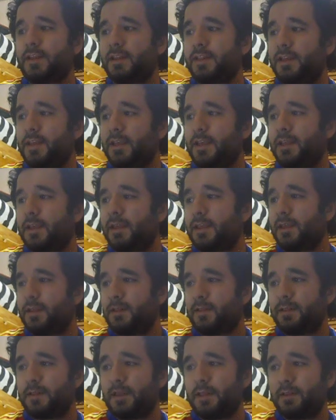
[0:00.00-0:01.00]
ahí
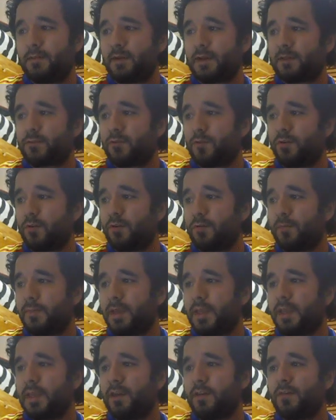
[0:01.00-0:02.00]
de, de
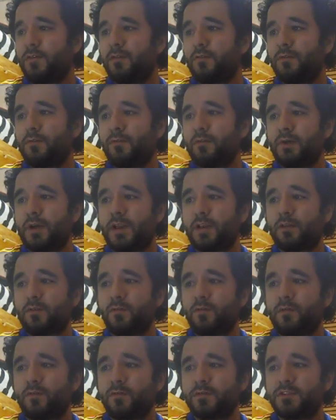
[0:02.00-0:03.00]
Bartolomeo,
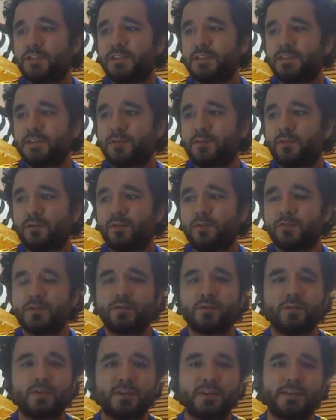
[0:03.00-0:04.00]
algo
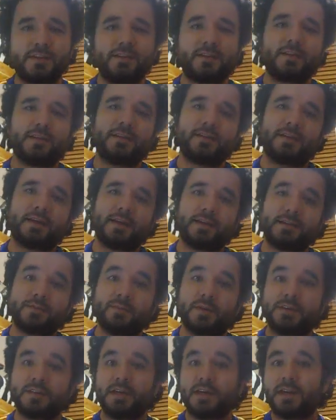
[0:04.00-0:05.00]
chistoso que se intenta
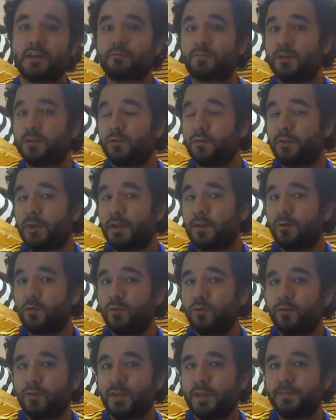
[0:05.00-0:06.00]
desmayar cuando ve a
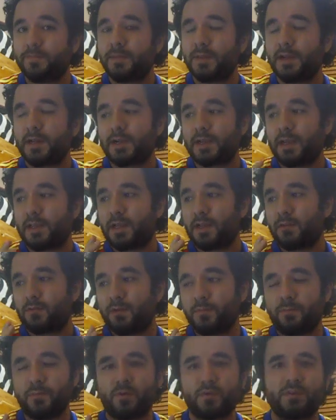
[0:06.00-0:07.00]
Luffy. Acá hay algo
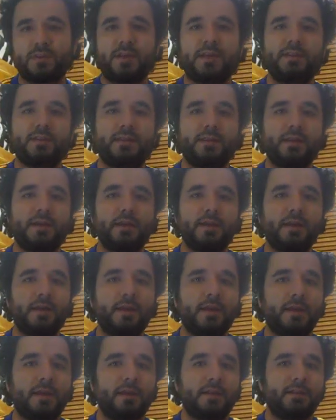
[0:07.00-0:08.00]
importante
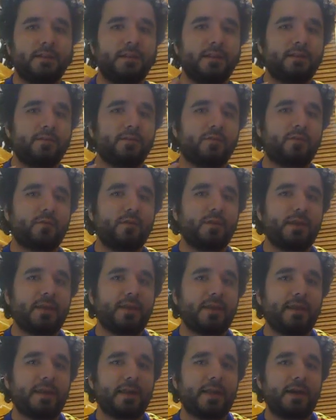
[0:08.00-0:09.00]
dentro
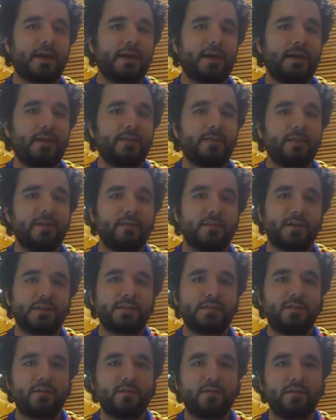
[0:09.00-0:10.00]
de la
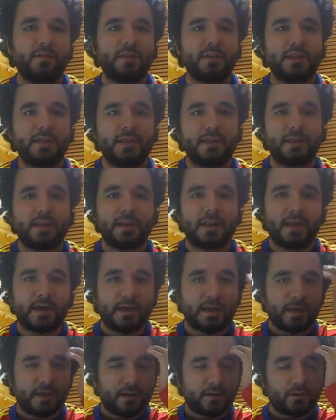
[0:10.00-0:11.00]
diversión y
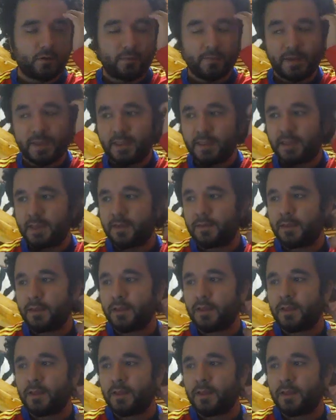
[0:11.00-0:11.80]
la comedia,